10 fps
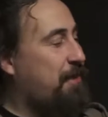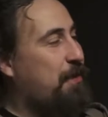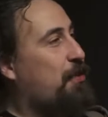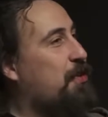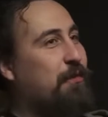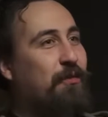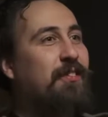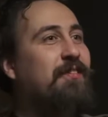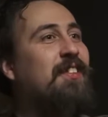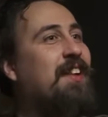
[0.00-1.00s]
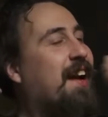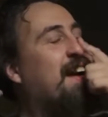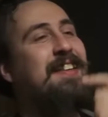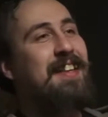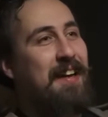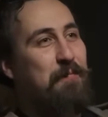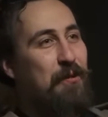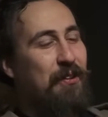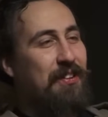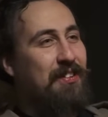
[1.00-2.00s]
и берешь его вот краской и
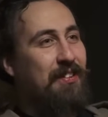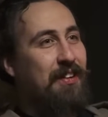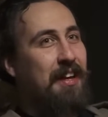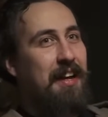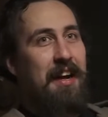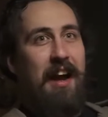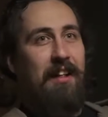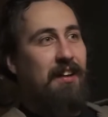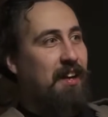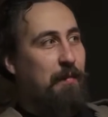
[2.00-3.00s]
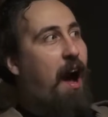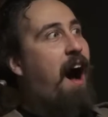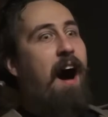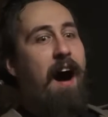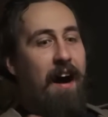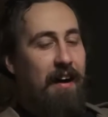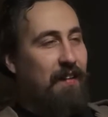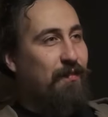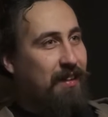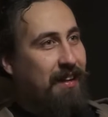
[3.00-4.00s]
по носу. Да. Она такая тебя... «А!»
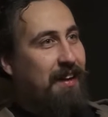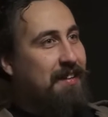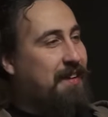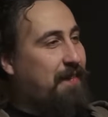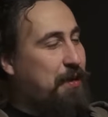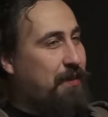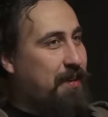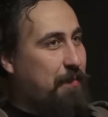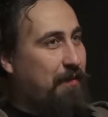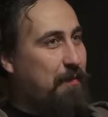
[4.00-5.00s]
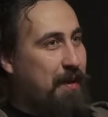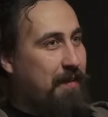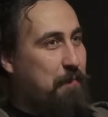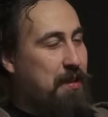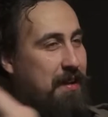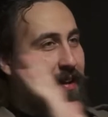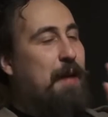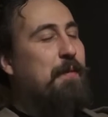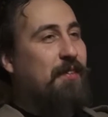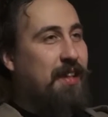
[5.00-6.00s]
и вот краска вообще у тебя двумя
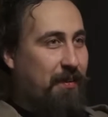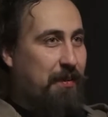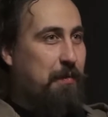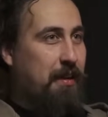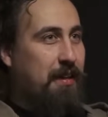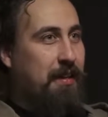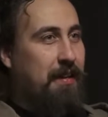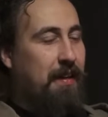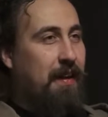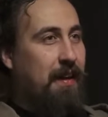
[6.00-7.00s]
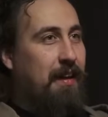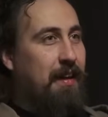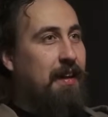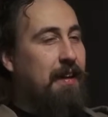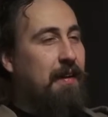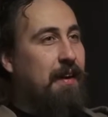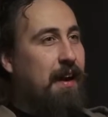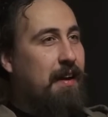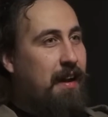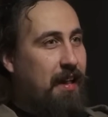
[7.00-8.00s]
пятернями вот так вот да. это. И
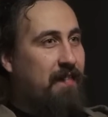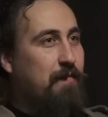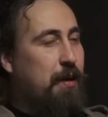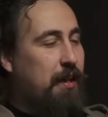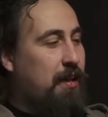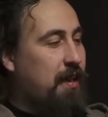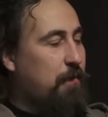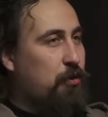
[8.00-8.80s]
роняет, и вы падаете. Там